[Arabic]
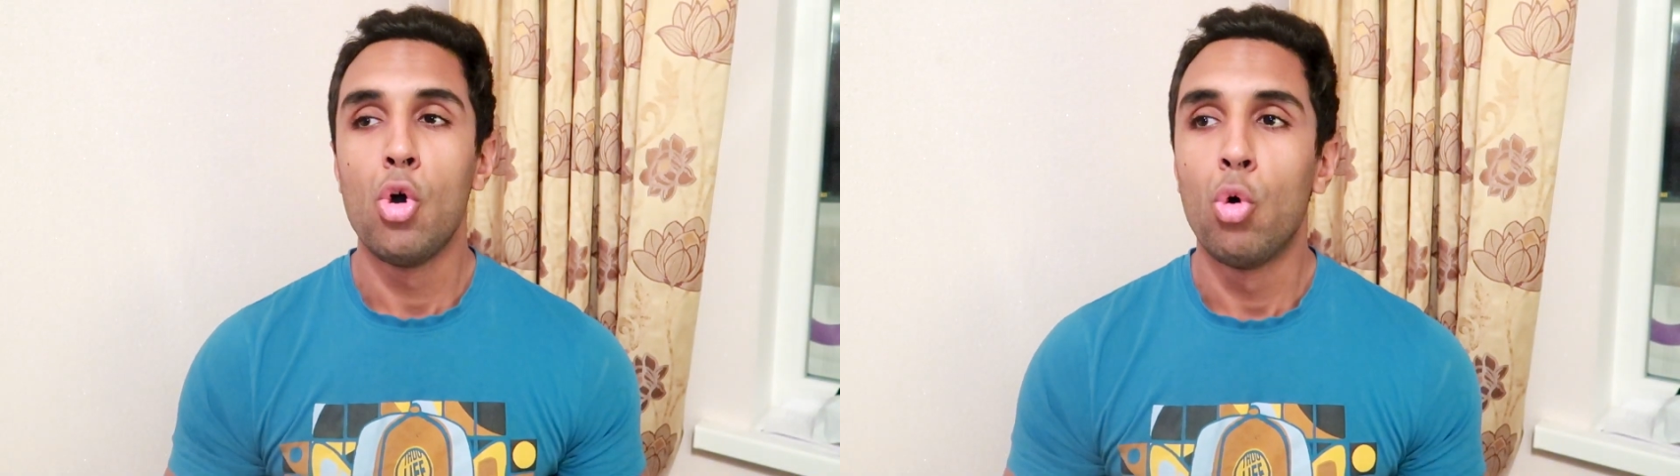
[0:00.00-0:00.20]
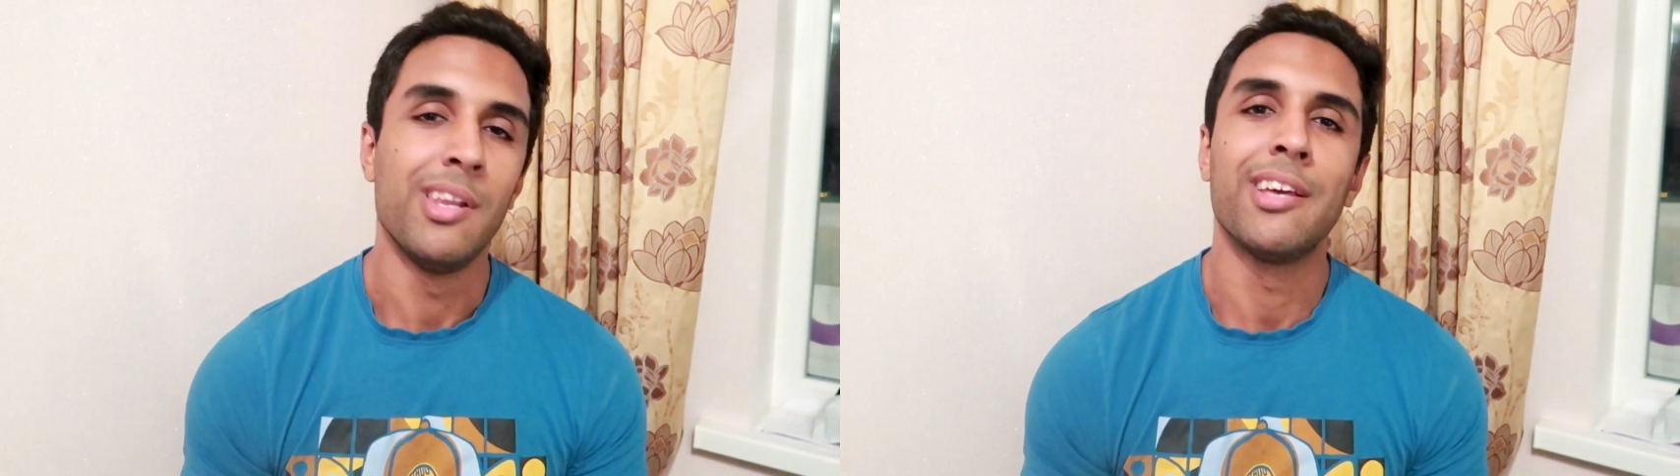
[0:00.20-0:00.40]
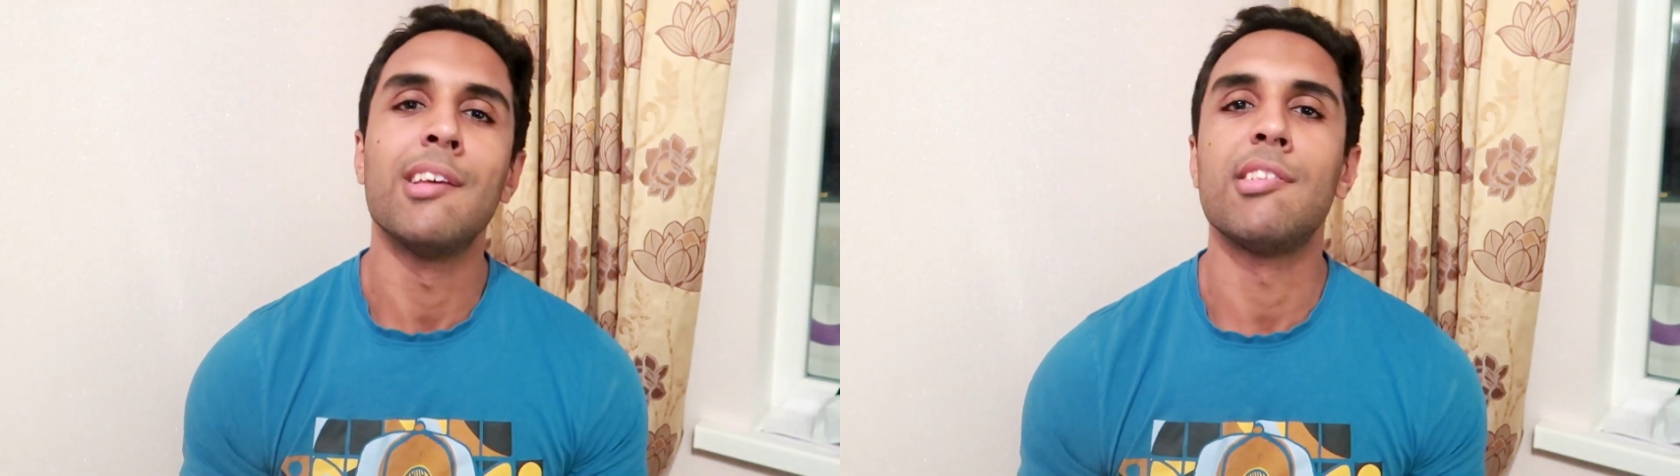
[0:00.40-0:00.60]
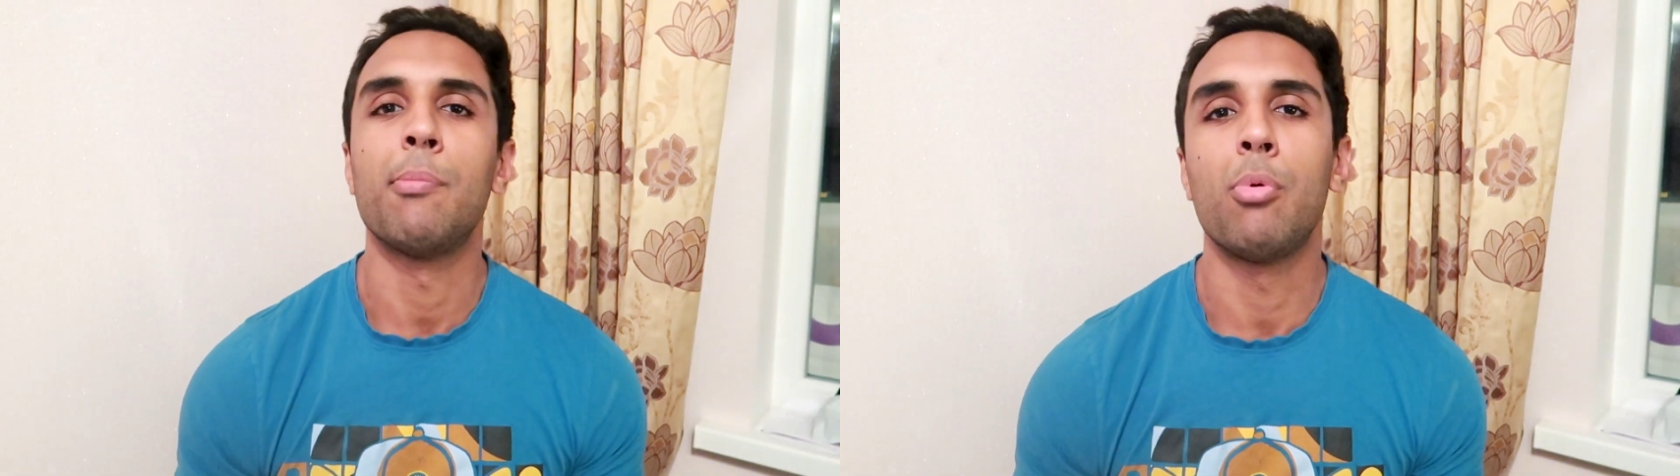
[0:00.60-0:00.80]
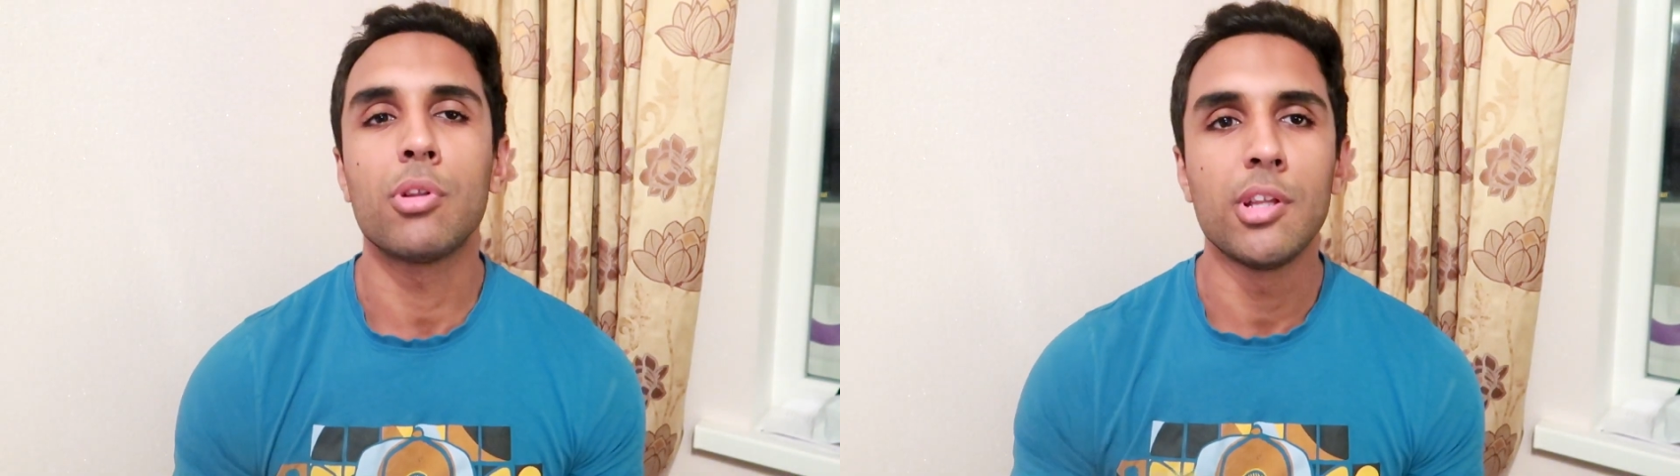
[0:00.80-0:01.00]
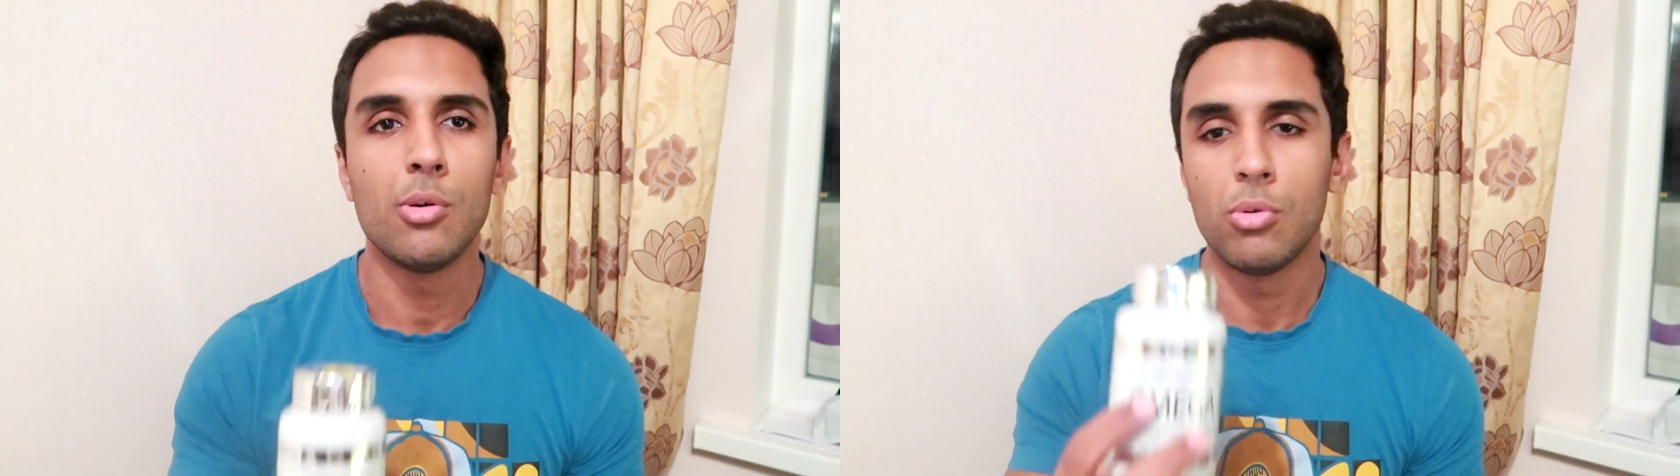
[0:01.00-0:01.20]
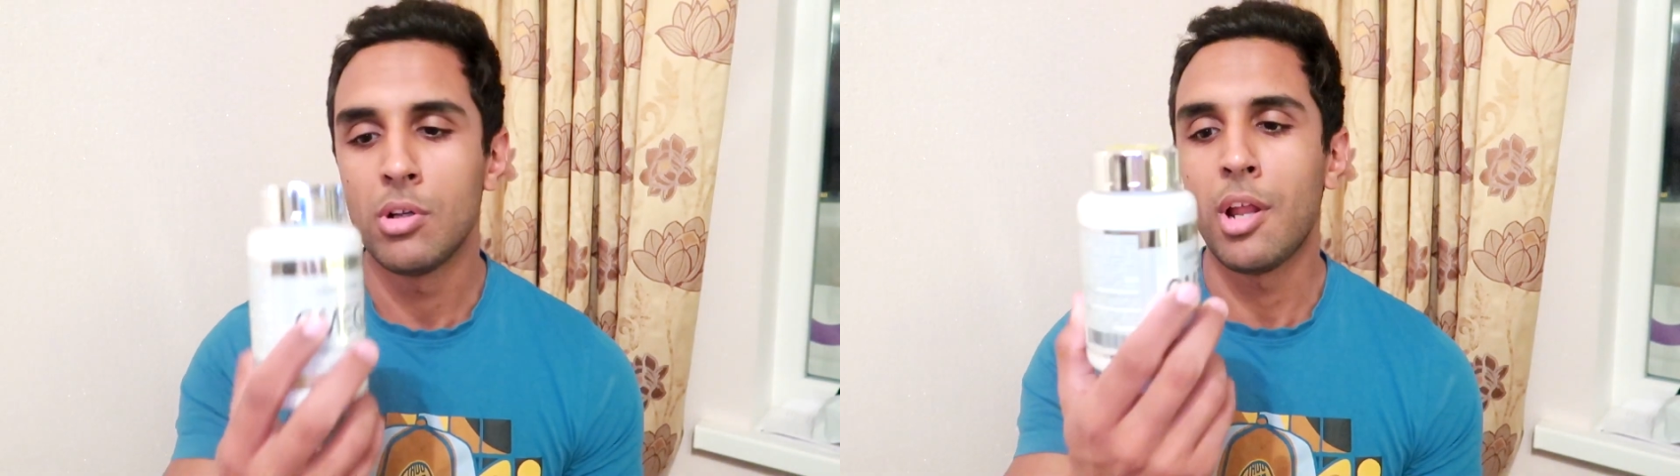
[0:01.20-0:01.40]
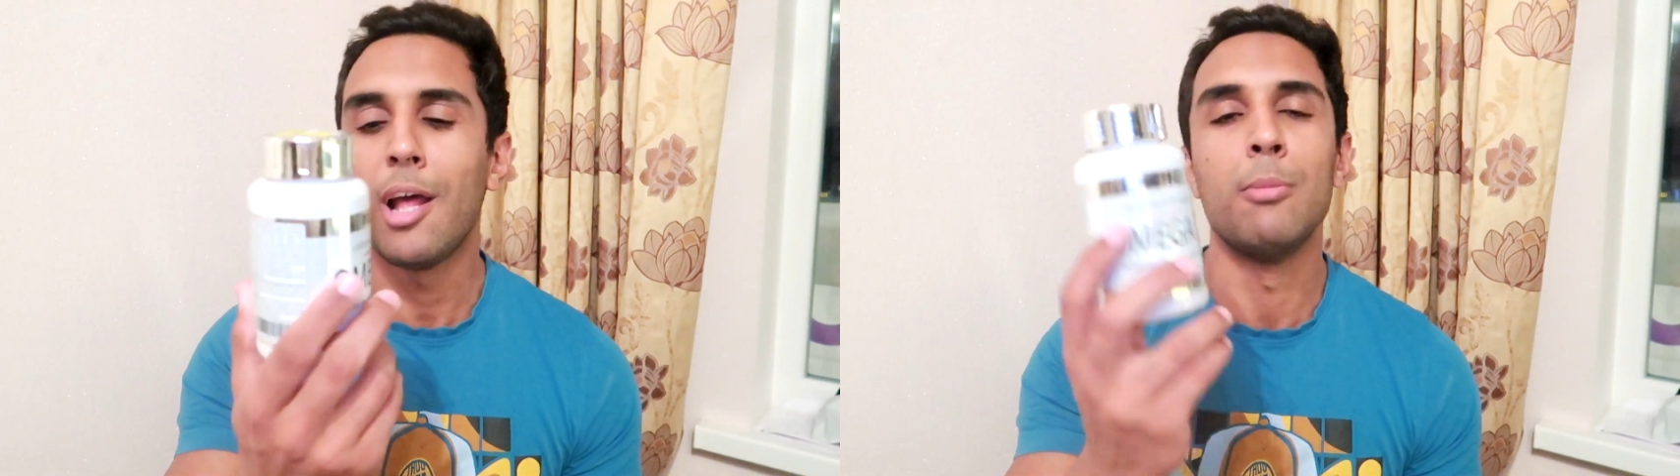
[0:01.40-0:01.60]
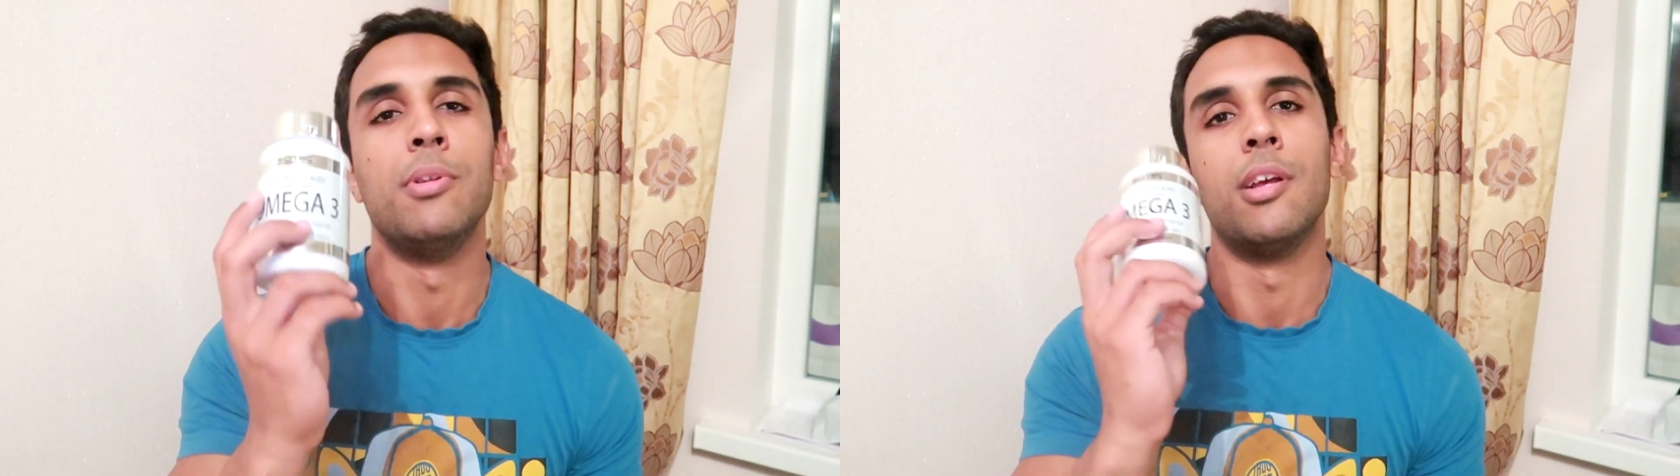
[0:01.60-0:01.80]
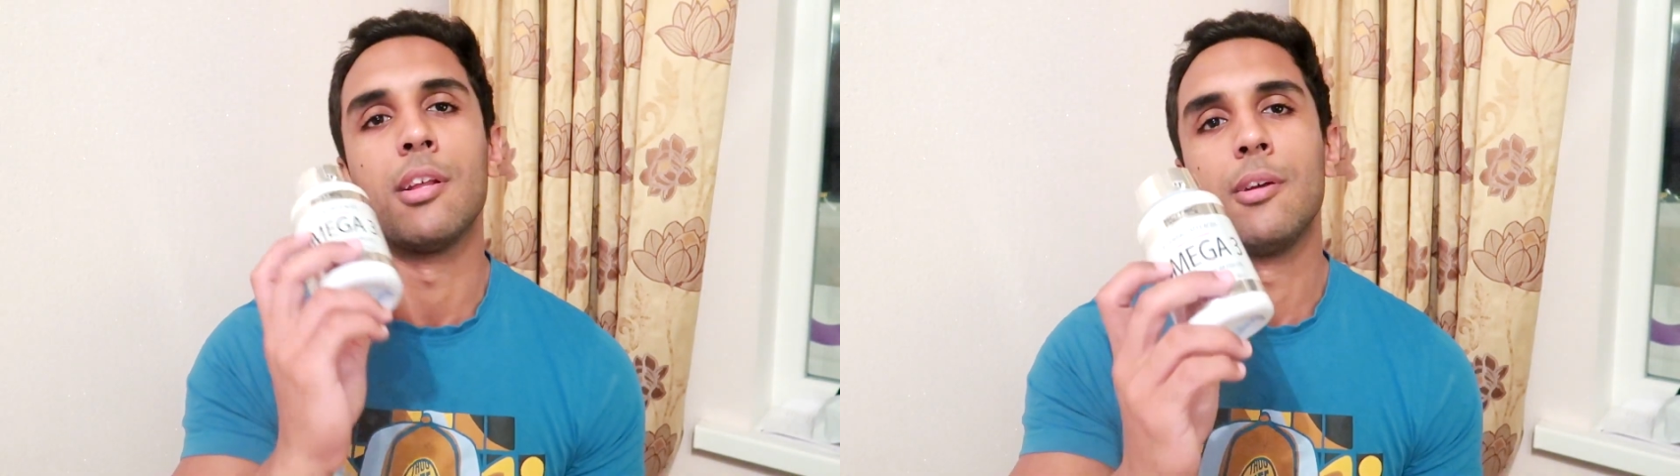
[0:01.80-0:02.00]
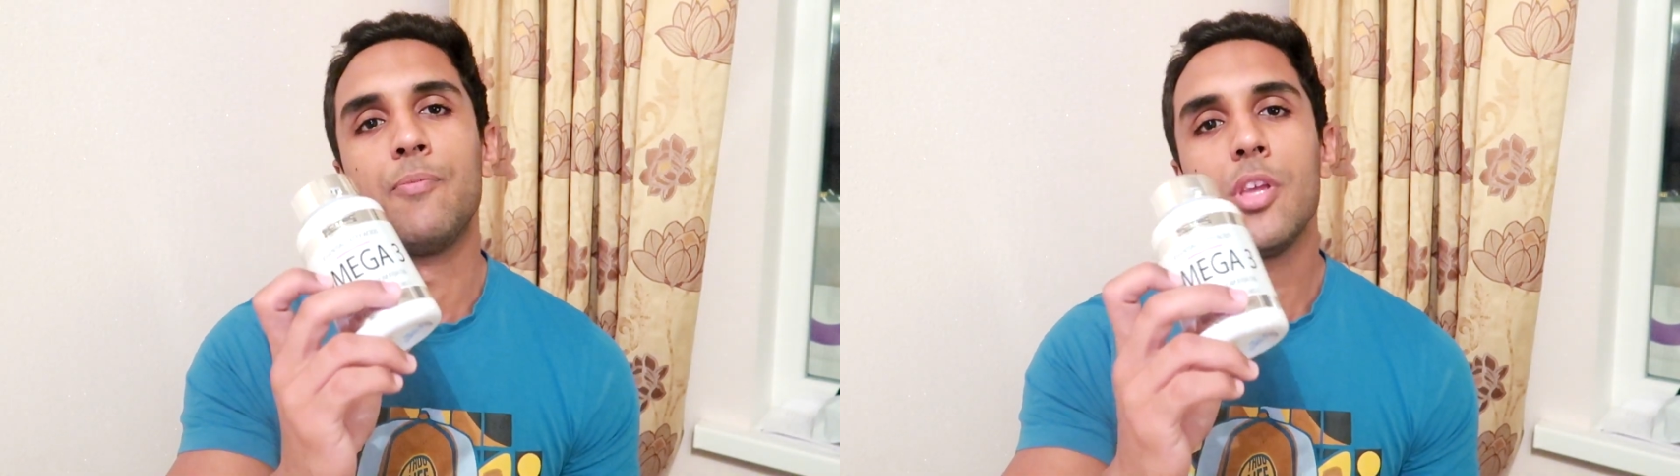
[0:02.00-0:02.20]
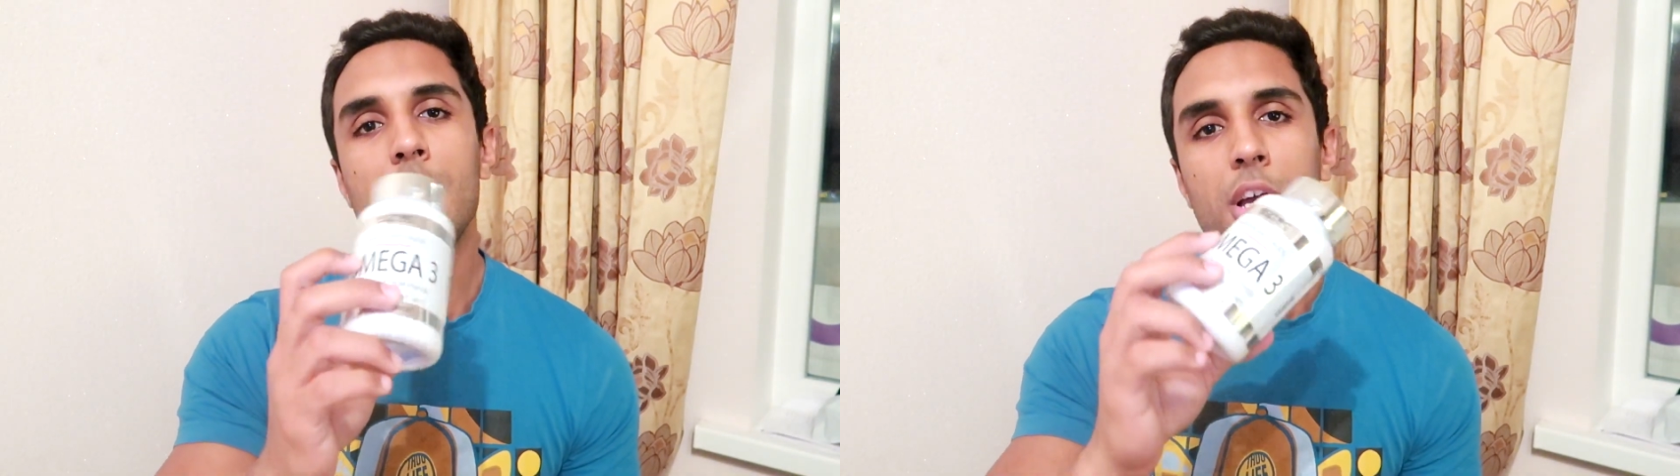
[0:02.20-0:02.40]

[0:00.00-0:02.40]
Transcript: يعني كيسيبورتيو القلب ديالك